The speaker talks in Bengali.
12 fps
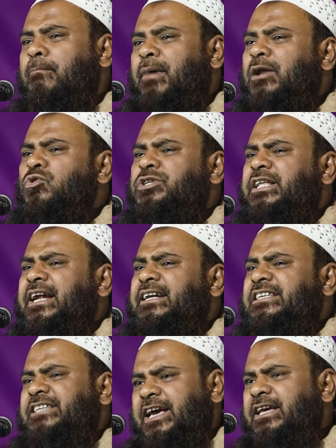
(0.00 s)
মানুষের
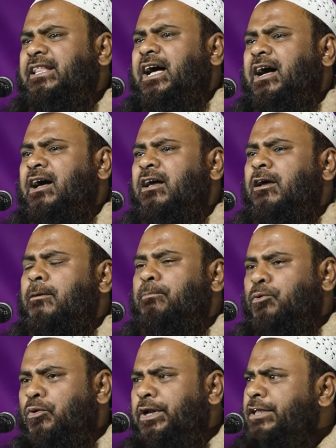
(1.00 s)
একটা চাহিদা
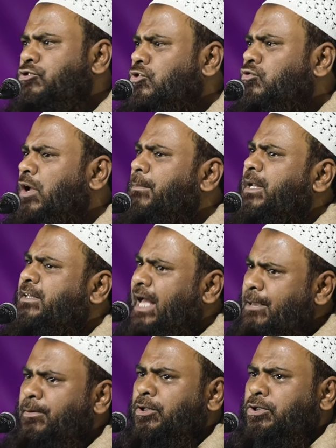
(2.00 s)
পূরণের জন্য আমরা
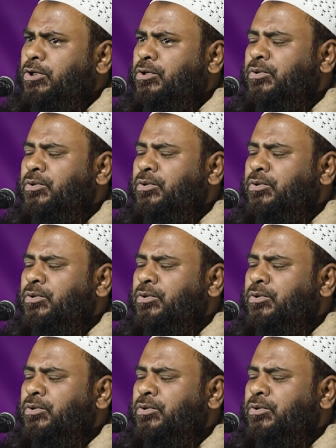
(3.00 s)
দায়বদ্ধ